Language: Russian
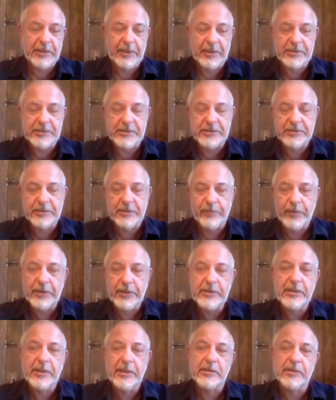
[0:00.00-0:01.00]
на российском
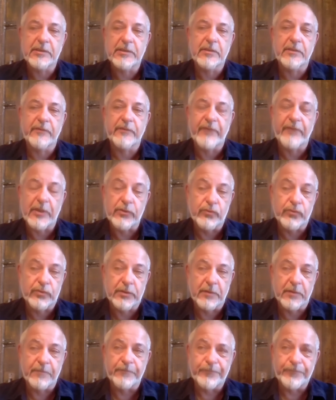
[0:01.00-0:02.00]
рынке э,
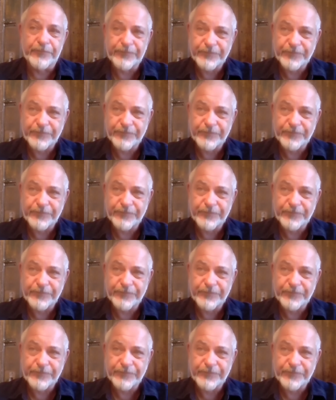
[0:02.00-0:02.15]
валютном,